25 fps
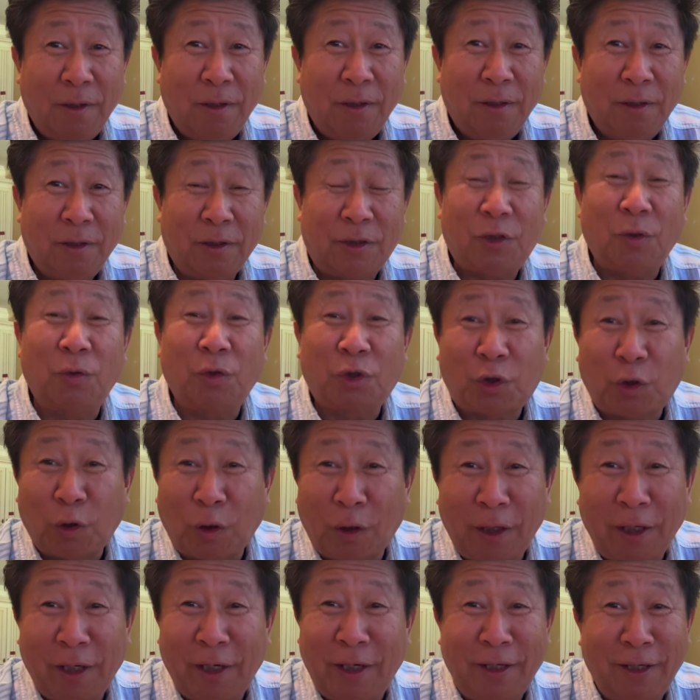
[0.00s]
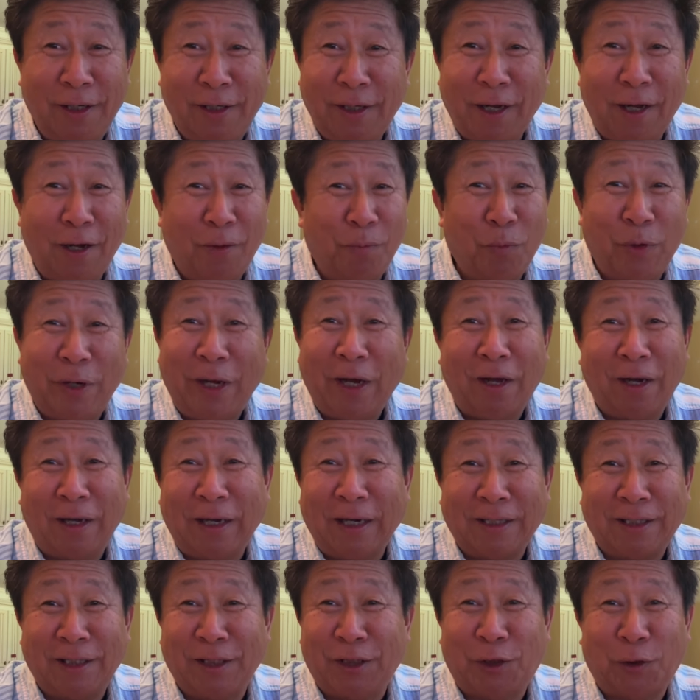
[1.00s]
là trong số đấy nhá nhá mua khách
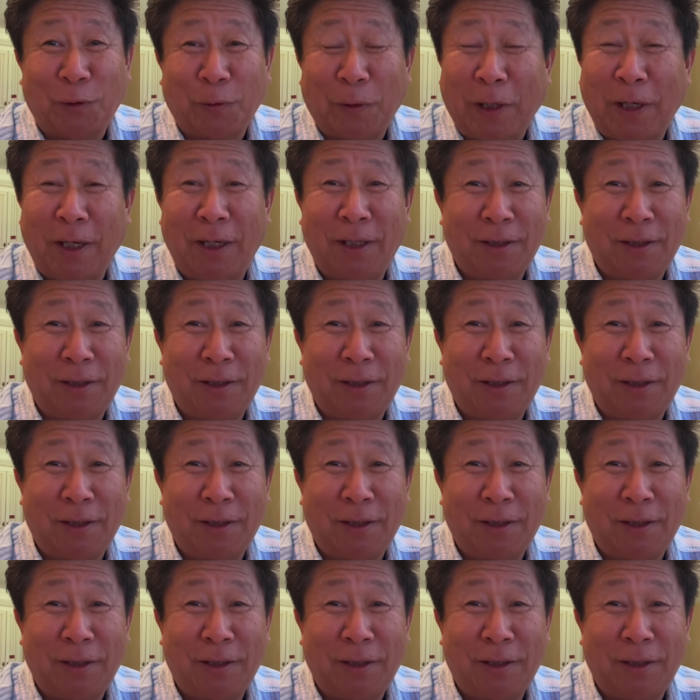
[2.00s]
lên chỉ số